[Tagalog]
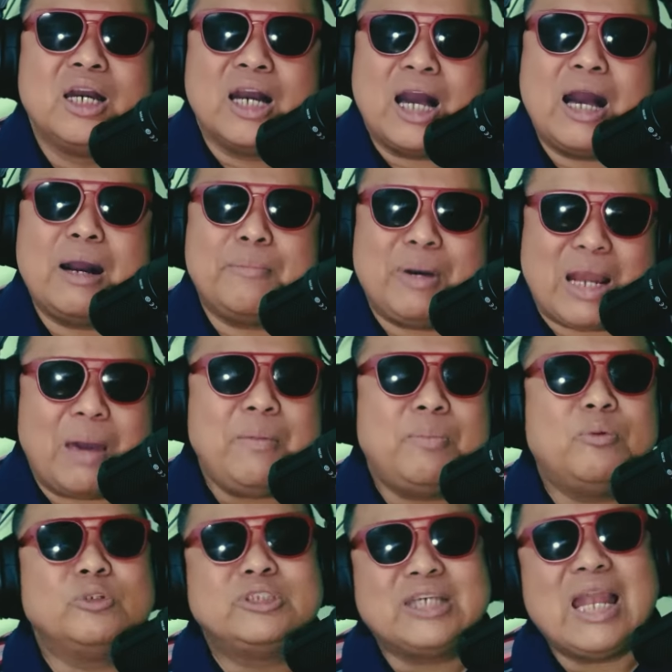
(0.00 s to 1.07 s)
Uh, marami
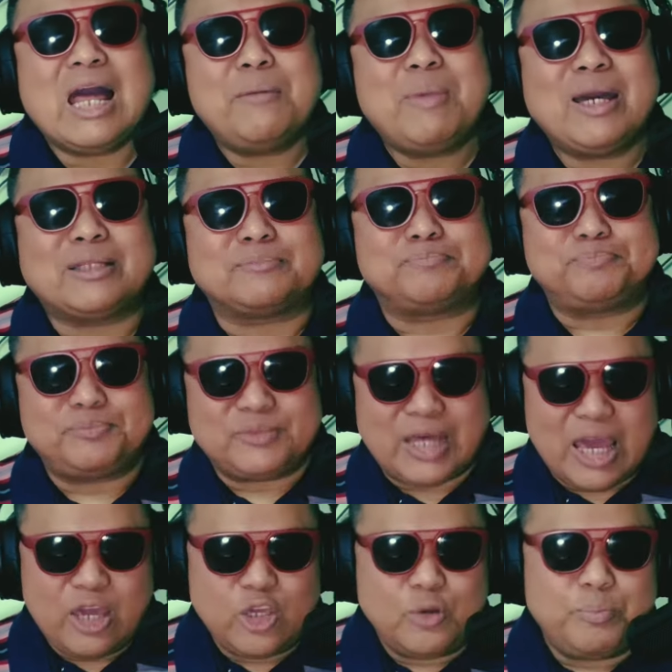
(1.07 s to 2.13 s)
pong salamat.
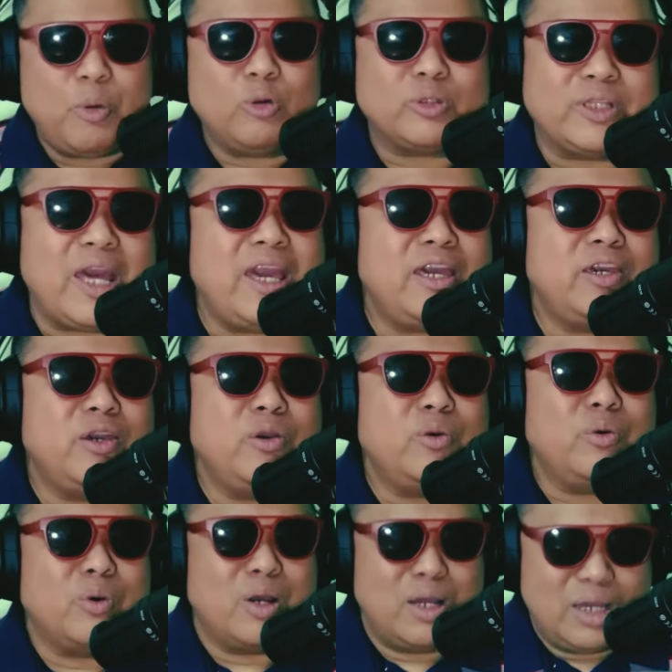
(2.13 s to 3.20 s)
Thank you po. Thank
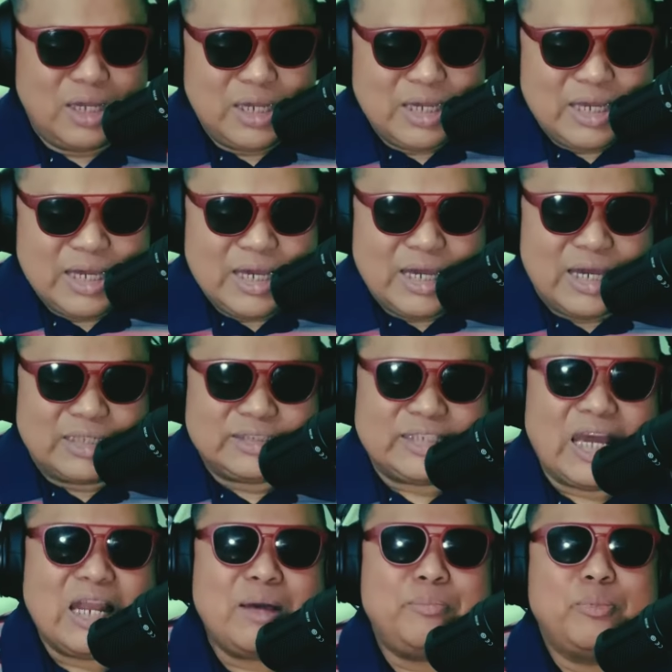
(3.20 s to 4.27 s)
you.
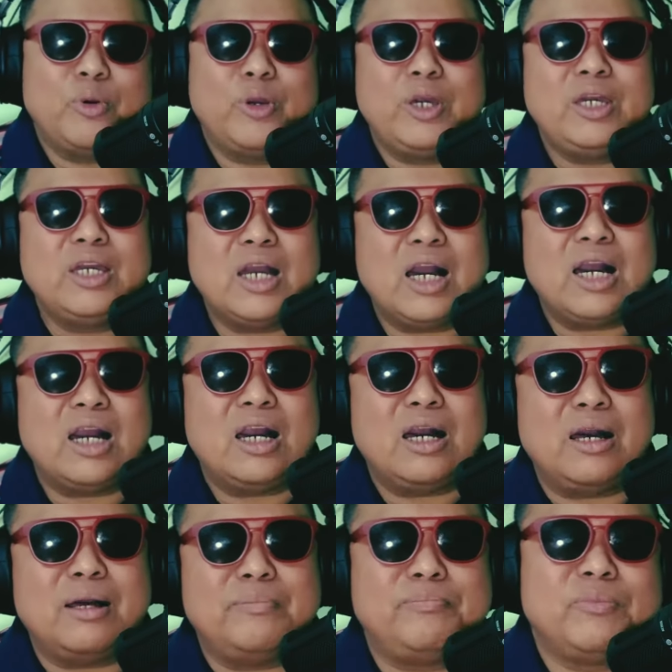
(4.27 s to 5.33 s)
Sana po'y
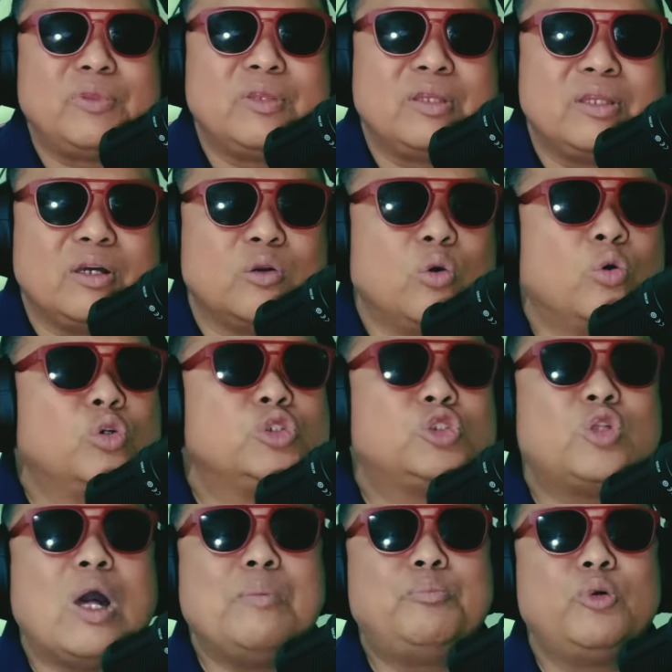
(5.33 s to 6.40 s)
uh,
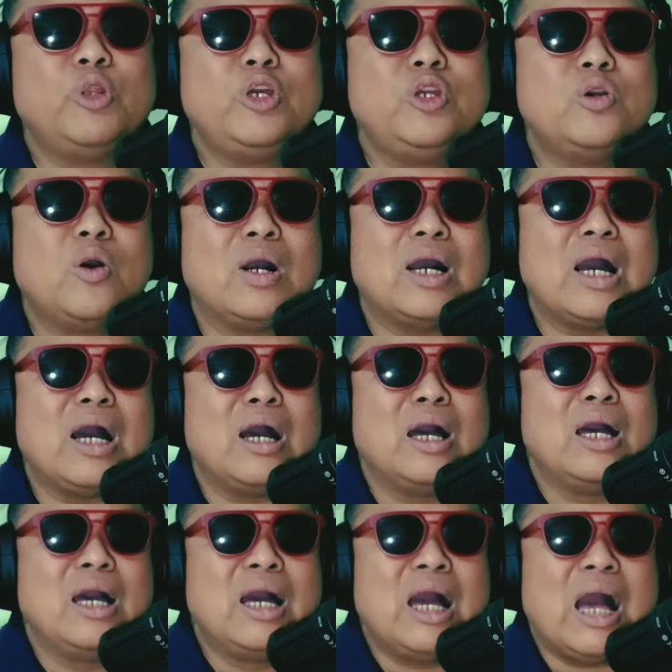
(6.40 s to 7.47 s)
nagugustuhan po ninyo ang, uh,
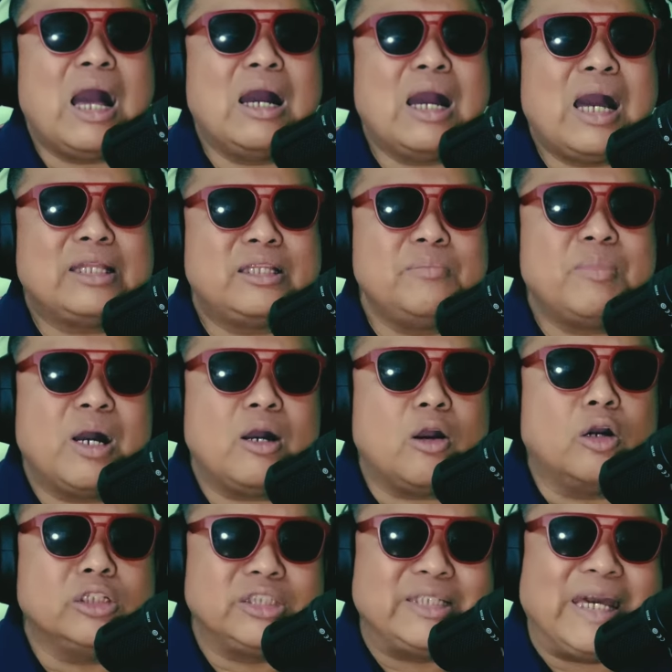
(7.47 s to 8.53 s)
ang ating mga
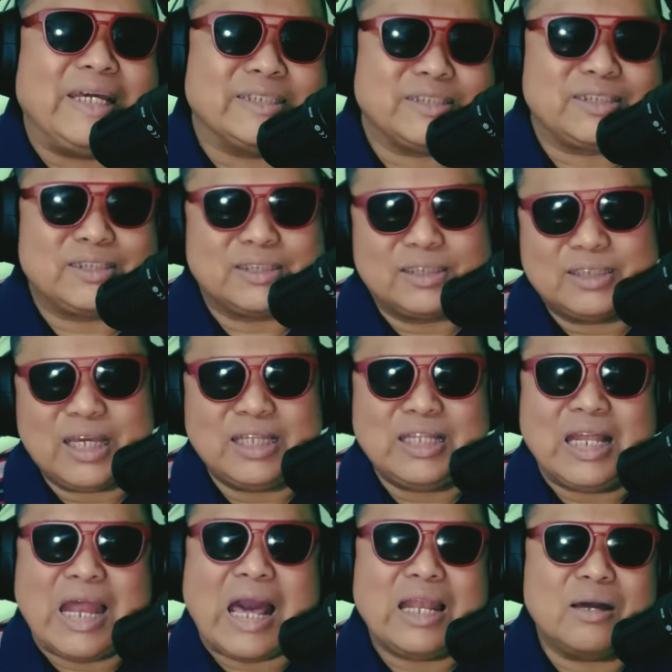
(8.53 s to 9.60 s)
contents na
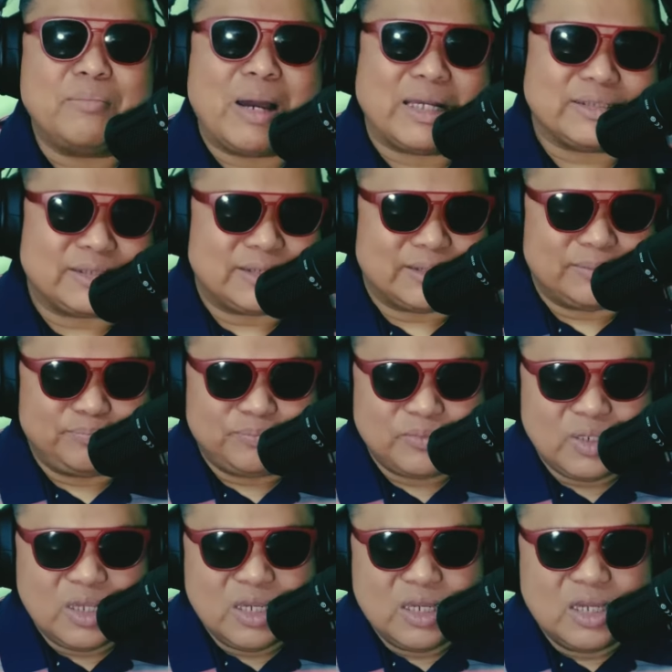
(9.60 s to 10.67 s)
inilalabas.
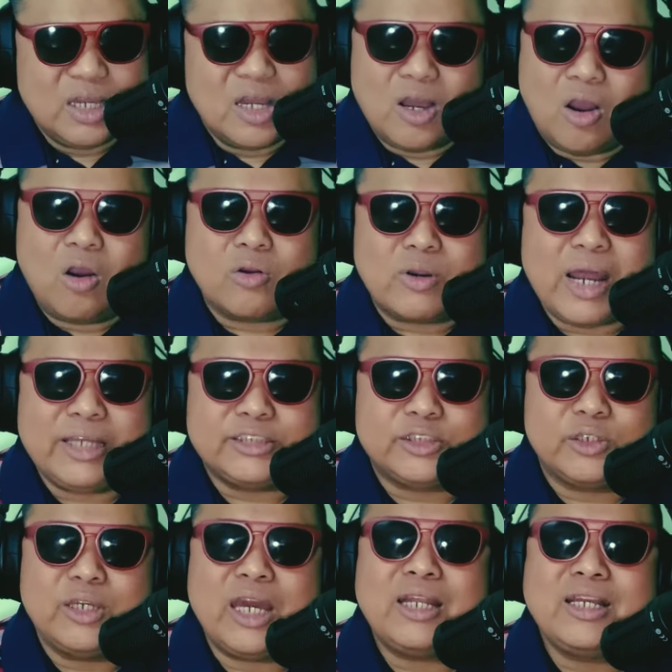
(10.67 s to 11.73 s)
Alright,
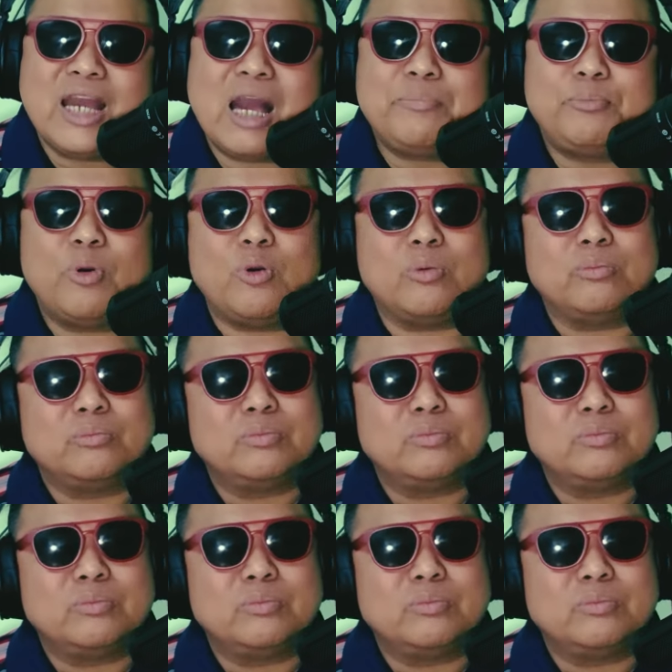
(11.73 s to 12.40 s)
so yan nga po.